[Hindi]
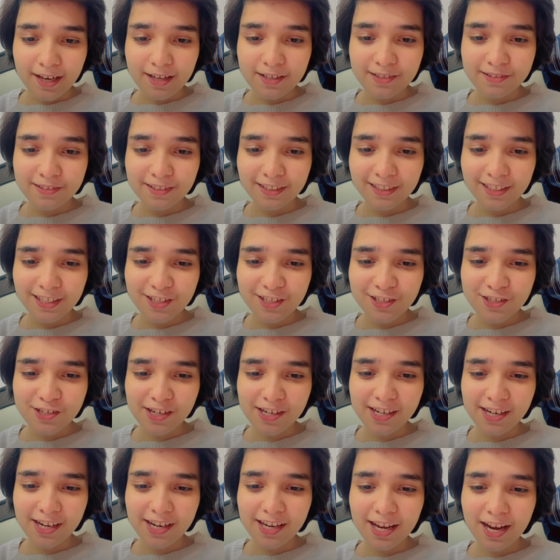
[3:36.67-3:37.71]
यहाँ सेटिंग
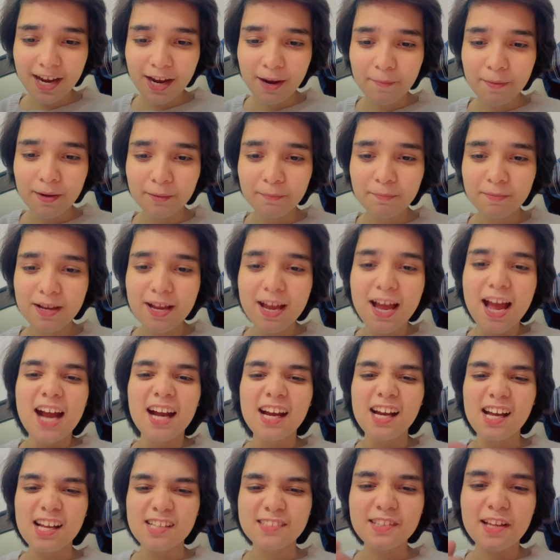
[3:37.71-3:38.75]
चल रही है कमेंट में
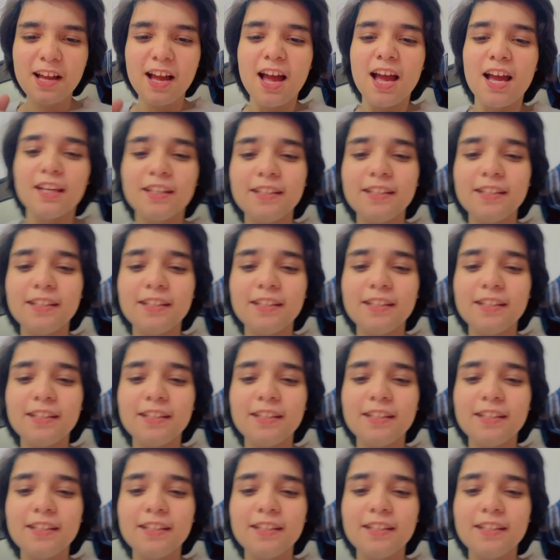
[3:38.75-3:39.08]
कसा